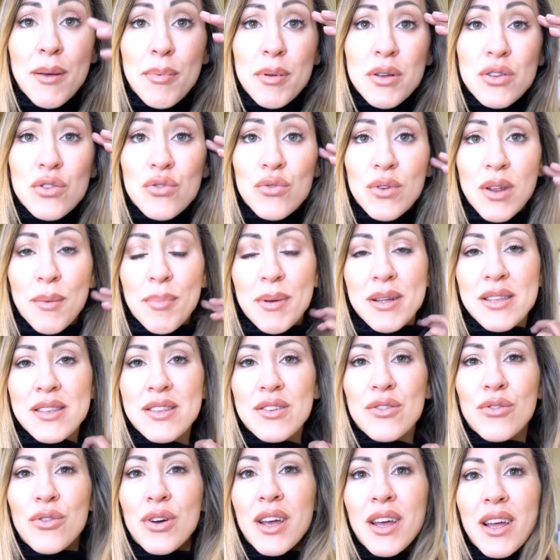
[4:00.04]
le persone
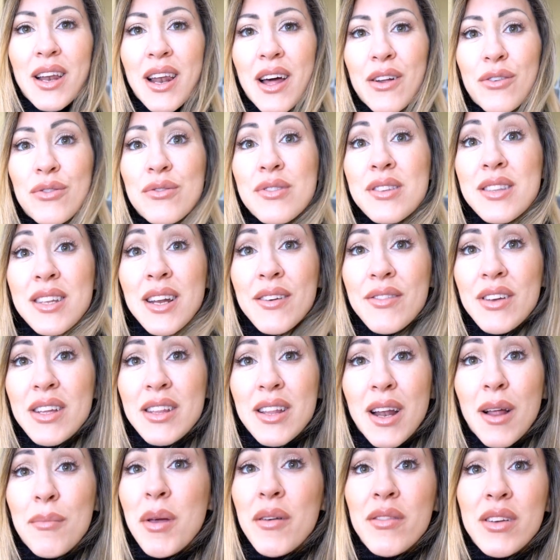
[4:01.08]
pensino che la nostra
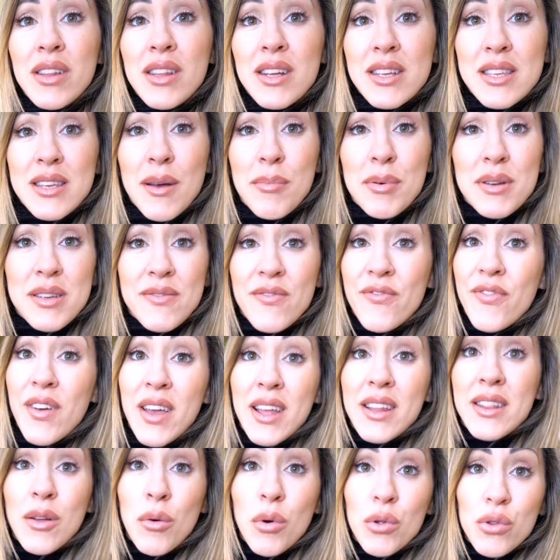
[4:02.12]
vita, la mia vita sia
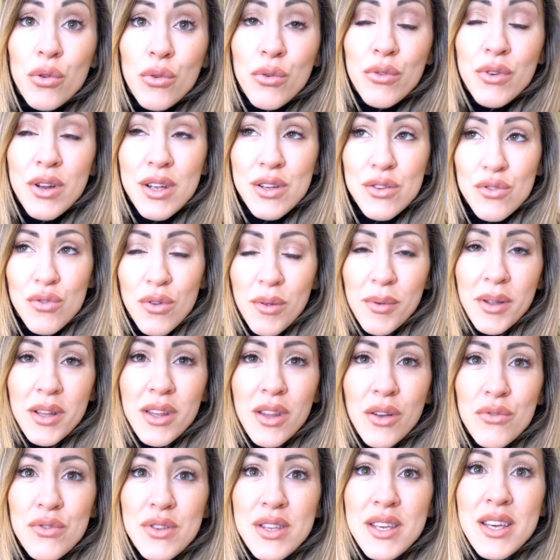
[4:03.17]
perfetta quando non è
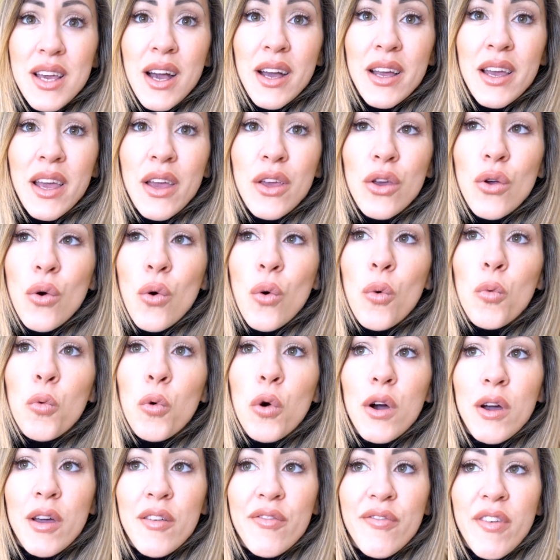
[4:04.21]
assolutamente così, anche io
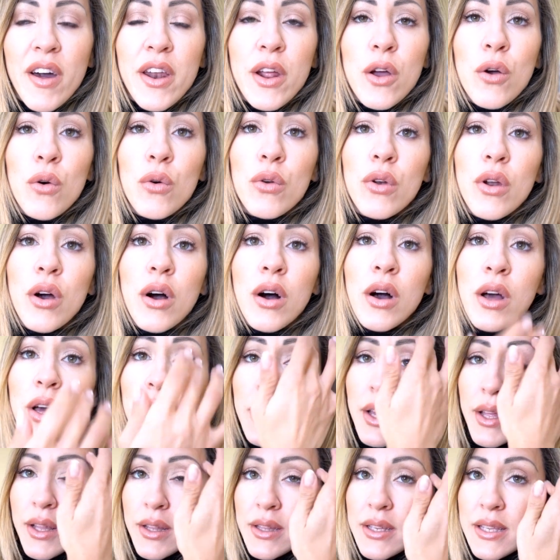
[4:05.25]
comunque ho a che fare con
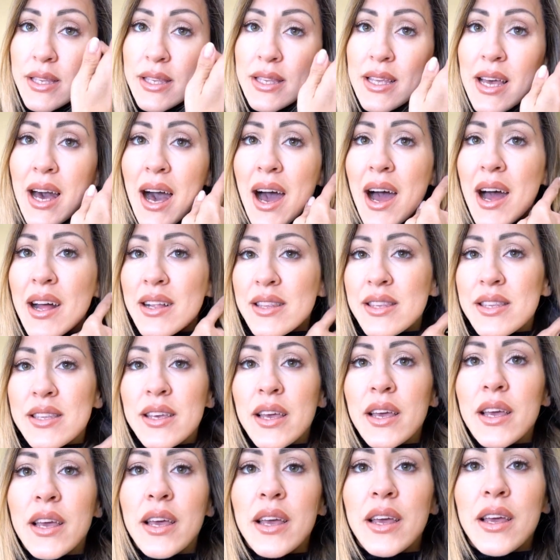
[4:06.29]

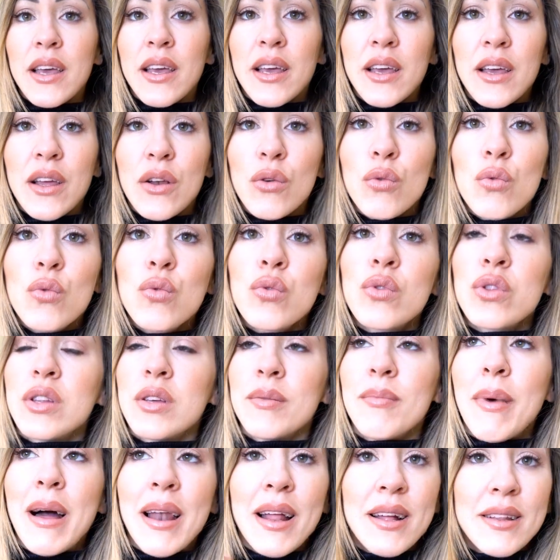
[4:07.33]
disgrazie,
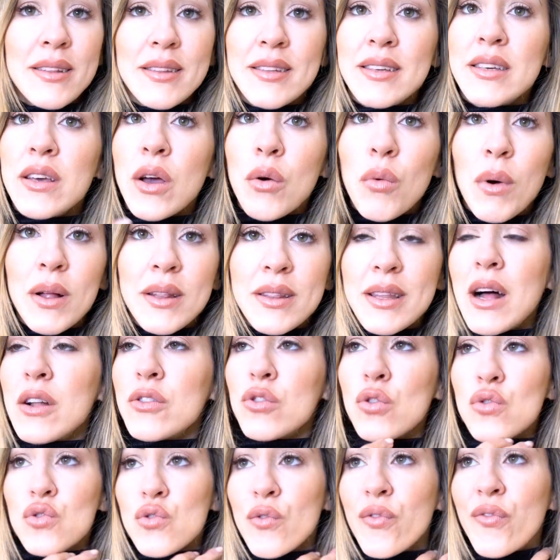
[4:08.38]
lutti, malattie,
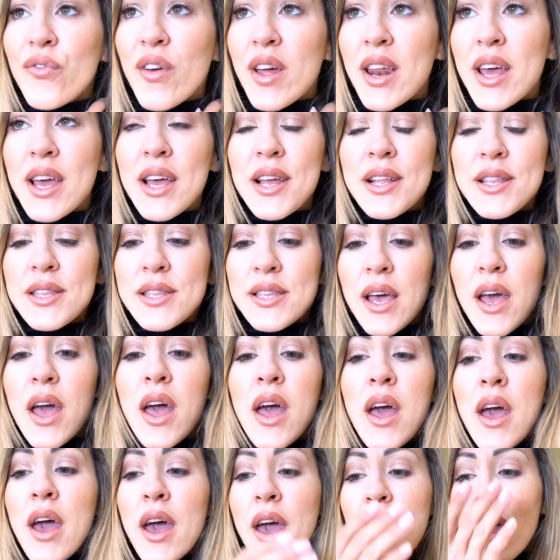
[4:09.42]
quant'altro, sofferenze,
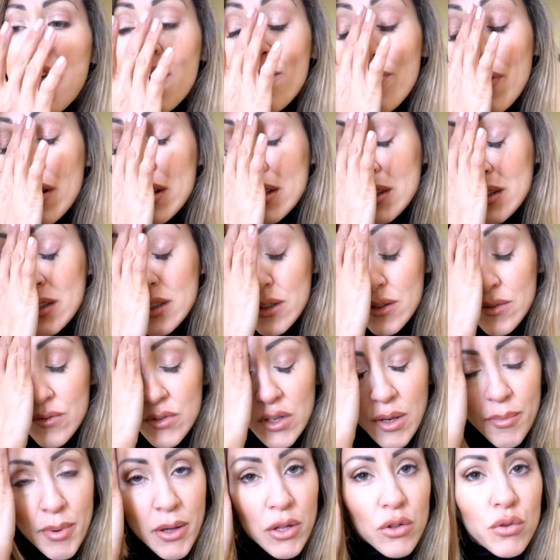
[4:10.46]
infatti vi
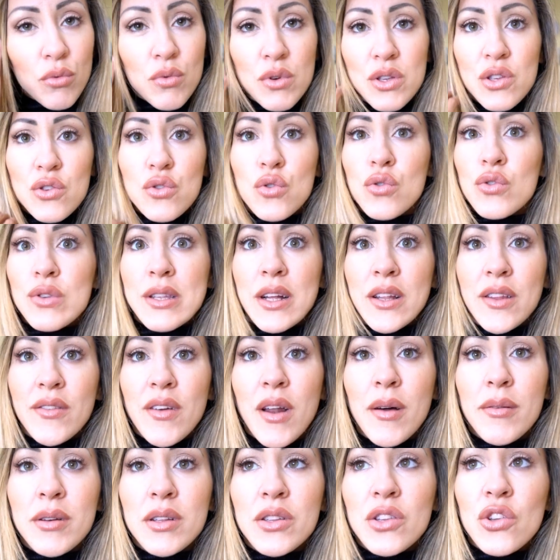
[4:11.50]
ripeto, questi sono stati
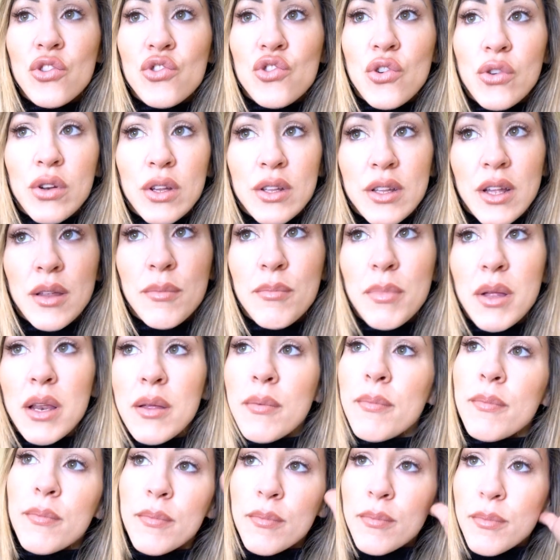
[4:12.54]
veramente giorni
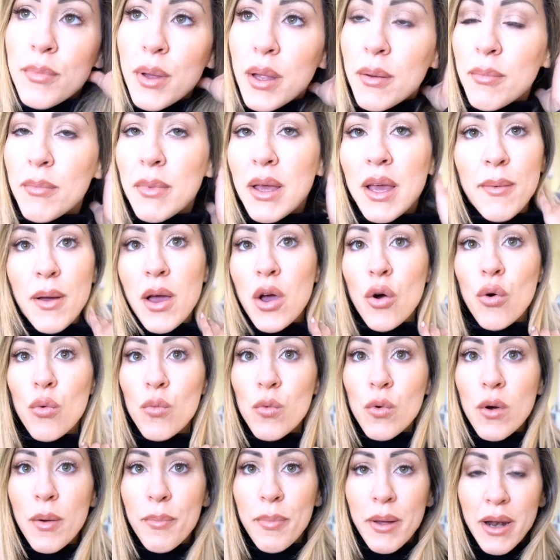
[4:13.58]
terribili mm, per me,
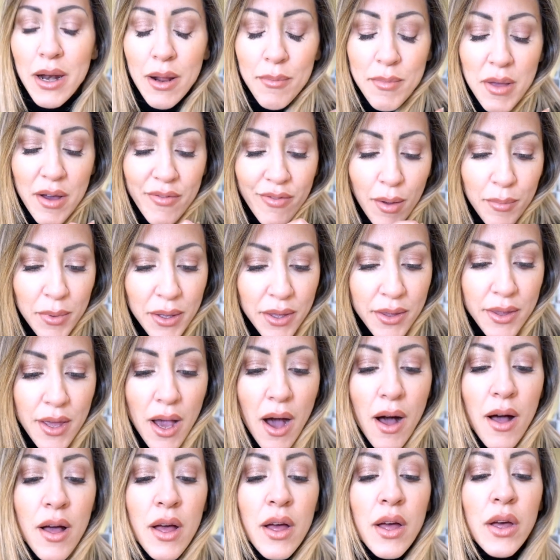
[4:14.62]
comunque per la mia
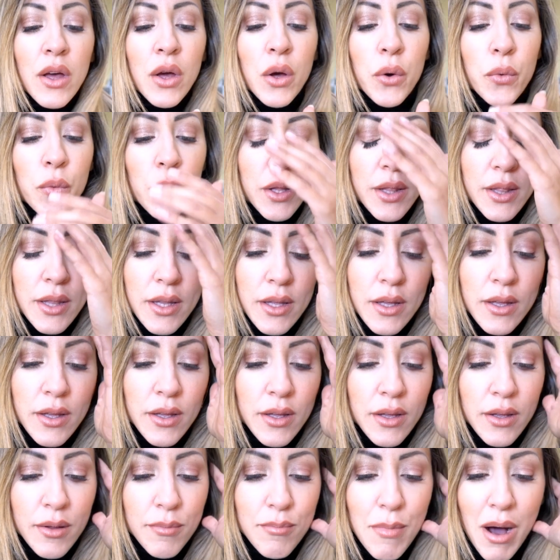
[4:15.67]
famiglia,
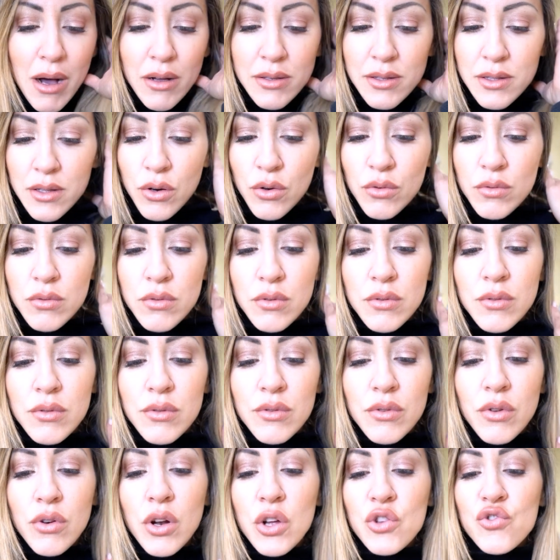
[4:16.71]
quindi basta, non,
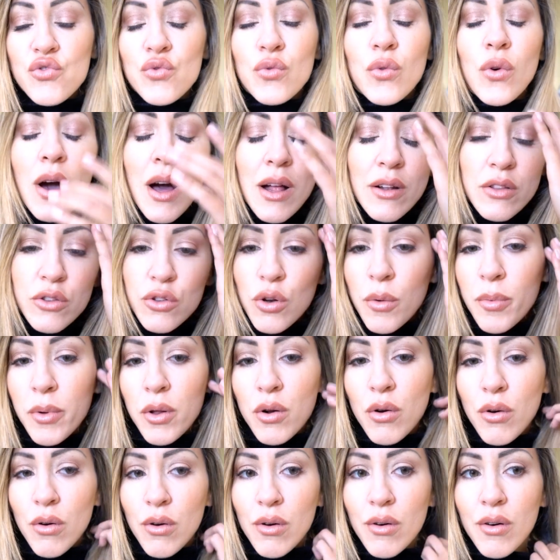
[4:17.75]
non aggiungo altro,
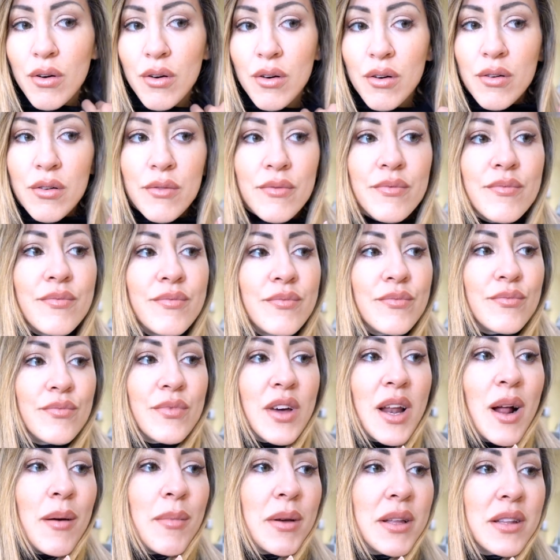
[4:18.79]
però mm,
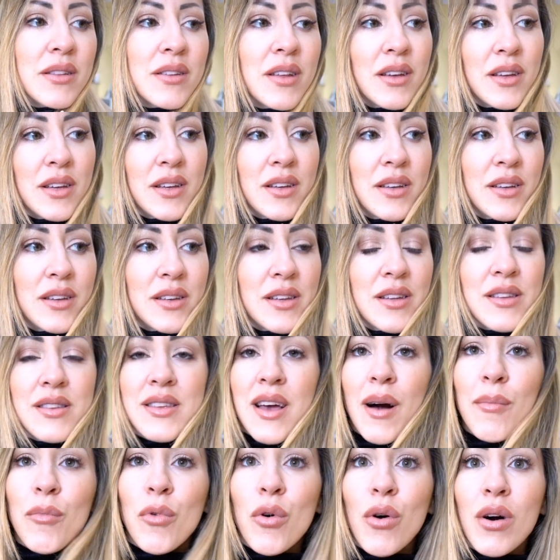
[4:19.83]
veramente
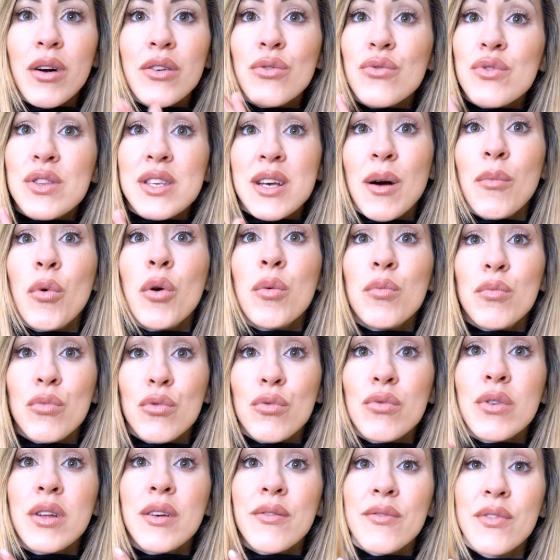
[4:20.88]
siamo, non siamo
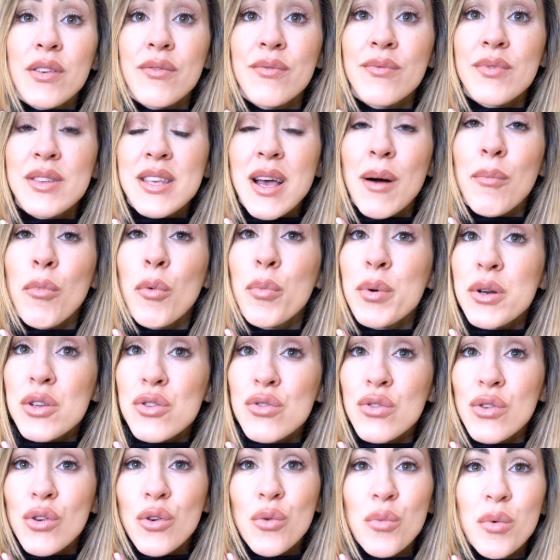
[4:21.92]
immuni, siamo
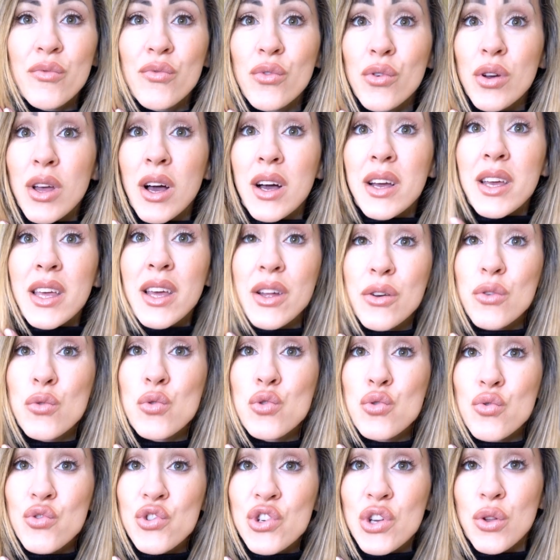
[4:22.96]
persone come voi, anche a noi
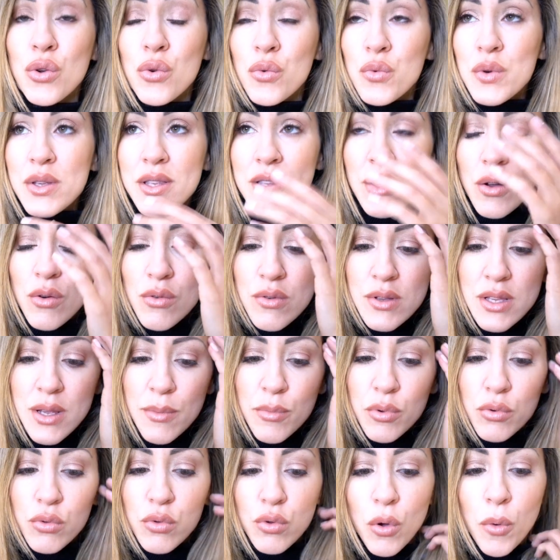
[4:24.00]
succedono queste cose
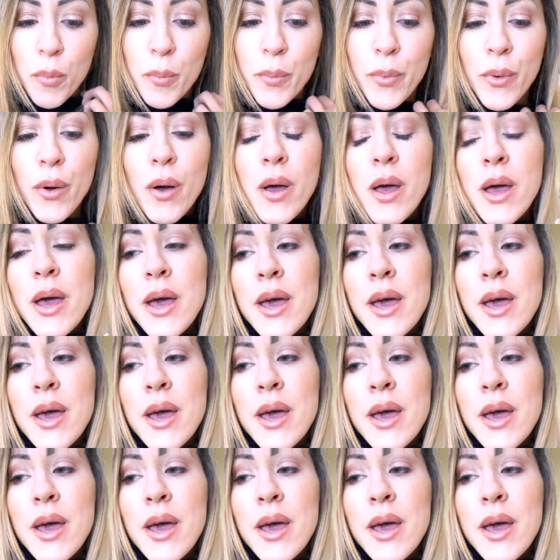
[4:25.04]
purtroppo